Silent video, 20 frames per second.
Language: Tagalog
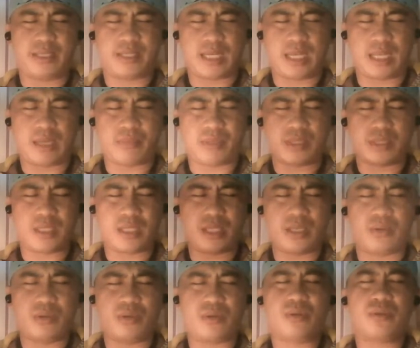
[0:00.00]
salamat sa
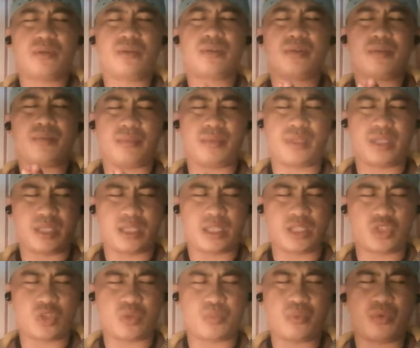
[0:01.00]
iyo
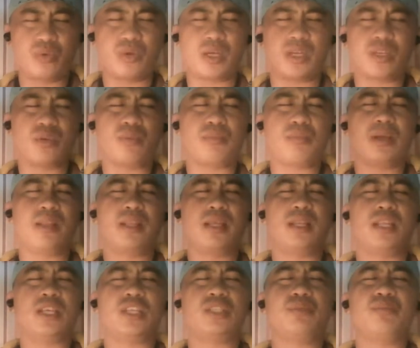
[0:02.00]
Nagkas ko po ang iyong banal
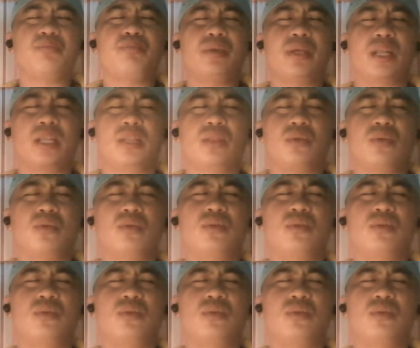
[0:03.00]
na espiritu